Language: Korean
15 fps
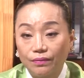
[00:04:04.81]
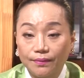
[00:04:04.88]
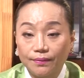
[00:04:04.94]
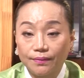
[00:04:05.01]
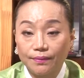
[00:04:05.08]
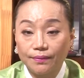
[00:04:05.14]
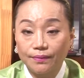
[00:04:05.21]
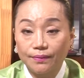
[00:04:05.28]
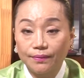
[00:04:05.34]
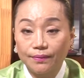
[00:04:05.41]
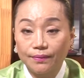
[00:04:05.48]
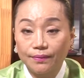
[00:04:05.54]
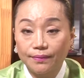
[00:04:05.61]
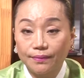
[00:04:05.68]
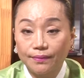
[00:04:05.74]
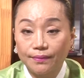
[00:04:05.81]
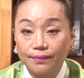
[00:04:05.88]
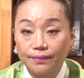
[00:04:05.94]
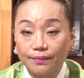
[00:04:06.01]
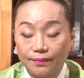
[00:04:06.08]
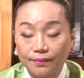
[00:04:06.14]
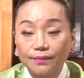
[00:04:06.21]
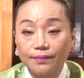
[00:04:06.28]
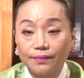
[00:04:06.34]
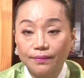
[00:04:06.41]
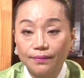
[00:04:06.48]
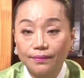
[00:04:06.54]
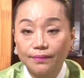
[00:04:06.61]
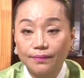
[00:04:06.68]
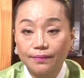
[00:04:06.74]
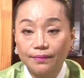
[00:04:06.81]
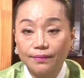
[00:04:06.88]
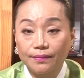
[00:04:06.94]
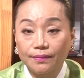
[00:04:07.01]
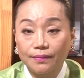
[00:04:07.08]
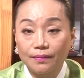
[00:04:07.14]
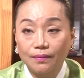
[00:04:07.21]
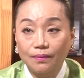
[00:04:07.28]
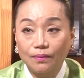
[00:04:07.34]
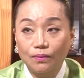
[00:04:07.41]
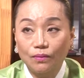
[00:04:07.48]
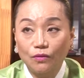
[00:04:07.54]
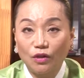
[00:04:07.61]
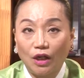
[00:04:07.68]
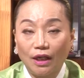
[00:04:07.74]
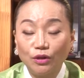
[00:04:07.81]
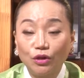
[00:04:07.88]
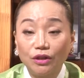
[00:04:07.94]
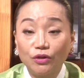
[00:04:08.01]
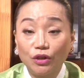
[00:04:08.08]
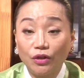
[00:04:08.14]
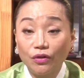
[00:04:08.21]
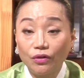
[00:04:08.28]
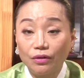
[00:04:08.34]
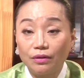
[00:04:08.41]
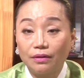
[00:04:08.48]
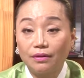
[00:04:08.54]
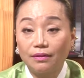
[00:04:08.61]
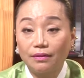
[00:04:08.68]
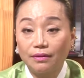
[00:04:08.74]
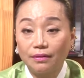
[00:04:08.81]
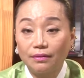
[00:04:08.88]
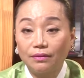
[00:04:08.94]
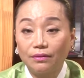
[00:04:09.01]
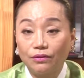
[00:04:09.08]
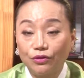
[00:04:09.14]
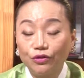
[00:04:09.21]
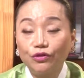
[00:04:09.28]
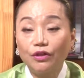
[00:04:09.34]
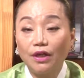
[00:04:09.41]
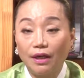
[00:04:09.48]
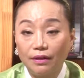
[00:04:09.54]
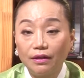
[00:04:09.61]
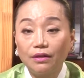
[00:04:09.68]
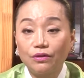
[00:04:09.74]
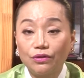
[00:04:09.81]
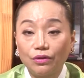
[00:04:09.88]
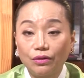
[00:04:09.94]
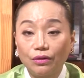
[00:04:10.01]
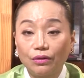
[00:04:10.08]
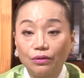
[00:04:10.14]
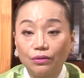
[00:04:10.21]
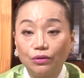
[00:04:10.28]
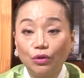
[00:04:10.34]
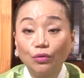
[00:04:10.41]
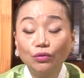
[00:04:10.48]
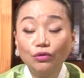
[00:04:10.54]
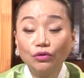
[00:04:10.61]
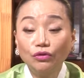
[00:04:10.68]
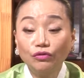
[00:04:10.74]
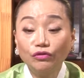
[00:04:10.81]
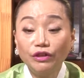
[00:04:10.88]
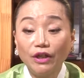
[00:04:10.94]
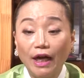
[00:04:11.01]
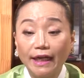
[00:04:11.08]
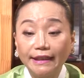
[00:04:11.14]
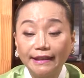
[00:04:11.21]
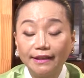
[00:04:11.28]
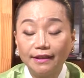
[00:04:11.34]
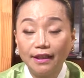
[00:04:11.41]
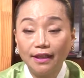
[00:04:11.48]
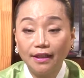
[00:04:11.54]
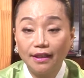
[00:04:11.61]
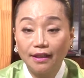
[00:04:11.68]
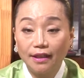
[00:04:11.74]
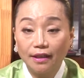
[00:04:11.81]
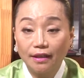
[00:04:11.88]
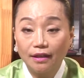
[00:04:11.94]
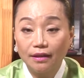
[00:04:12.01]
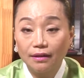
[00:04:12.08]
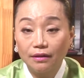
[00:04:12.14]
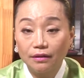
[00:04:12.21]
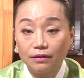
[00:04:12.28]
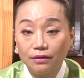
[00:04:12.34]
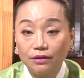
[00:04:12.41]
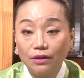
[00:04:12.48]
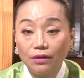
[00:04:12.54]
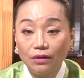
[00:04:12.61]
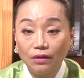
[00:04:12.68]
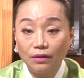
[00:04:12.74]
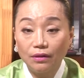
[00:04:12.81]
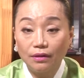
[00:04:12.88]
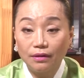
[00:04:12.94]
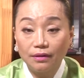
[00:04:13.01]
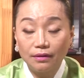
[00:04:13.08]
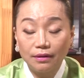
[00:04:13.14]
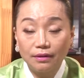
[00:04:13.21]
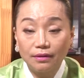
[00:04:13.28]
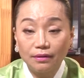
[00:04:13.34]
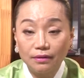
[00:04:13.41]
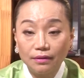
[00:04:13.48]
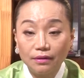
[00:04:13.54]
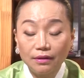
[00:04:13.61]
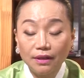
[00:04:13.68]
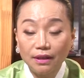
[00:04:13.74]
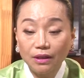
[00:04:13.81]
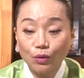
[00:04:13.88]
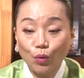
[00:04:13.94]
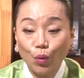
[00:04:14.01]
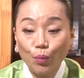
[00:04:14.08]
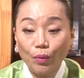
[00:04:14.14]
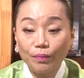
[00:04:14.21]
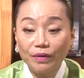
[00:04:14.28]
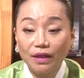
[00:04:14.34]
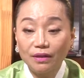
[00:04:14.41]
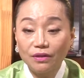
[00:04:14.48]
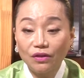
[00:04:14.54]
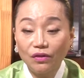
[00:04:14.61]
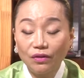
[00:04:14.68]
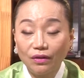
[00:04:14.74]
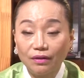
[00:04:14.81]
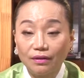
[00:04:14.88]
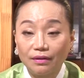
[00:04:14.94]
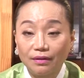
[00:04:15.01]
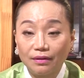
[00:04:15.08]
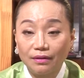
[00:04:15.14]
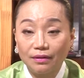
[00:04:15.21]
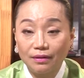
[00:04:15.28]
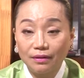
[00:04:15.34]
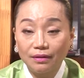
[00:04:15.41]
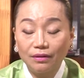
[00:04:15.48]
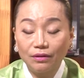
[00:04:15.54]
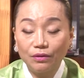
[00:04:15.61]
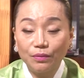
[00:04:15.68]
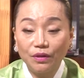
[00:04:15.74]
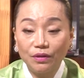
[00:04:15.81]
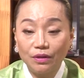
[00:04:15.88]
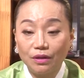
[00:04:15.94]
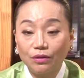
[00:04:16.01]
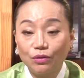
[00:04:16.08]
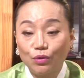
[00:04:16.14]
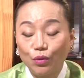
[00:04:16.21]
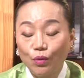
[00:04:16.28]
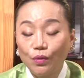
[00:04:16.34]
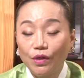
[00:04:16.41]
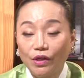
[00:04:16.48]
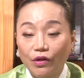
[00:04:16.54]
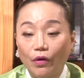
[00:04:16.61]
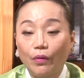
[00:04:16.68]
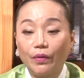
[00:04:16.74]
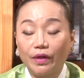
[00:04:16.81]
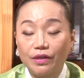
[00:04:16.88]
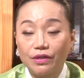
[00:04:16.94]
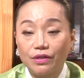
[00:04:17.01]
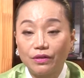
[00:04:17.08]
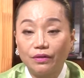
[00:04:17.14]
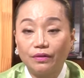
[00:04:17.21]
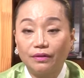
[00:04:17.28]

삼재 기간 중 집수리는 해도 되나요? 안 되죠. 수리가 안 되죠. 좋은 운이 아닌데, 그쵸? 그러다 이제 동법 나죠. 그러면 이는 좋은 일이 없겠죠.